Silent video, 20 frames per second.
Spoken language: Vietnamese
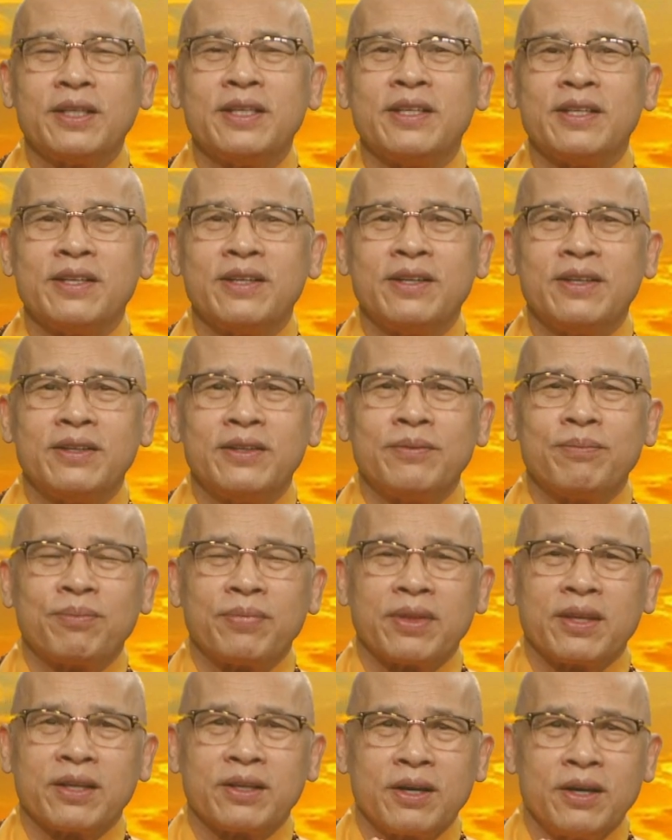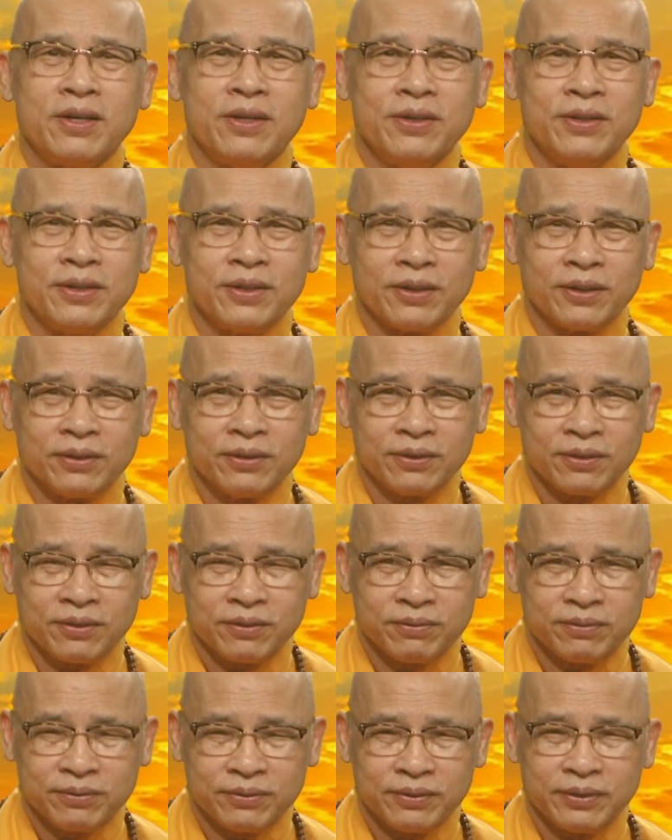thì cây hương
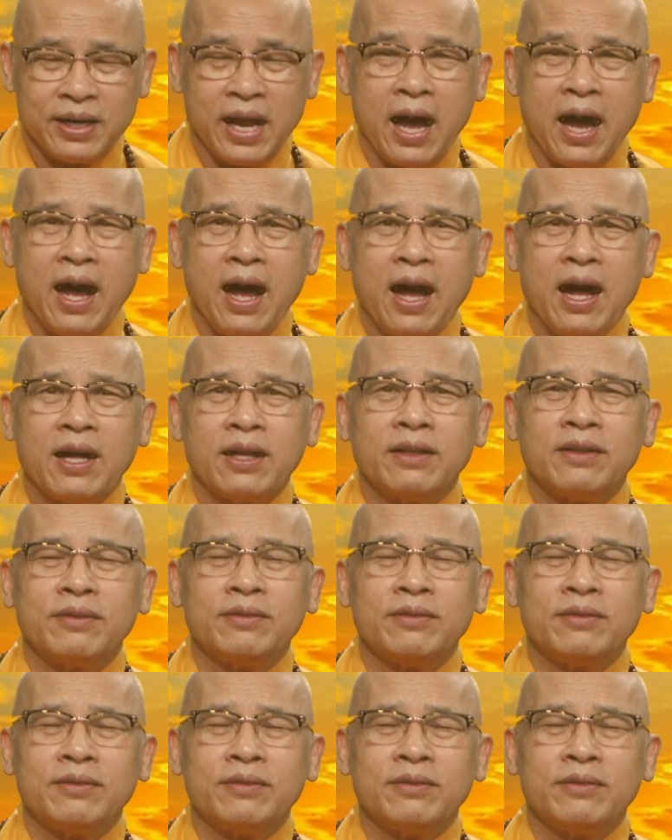đã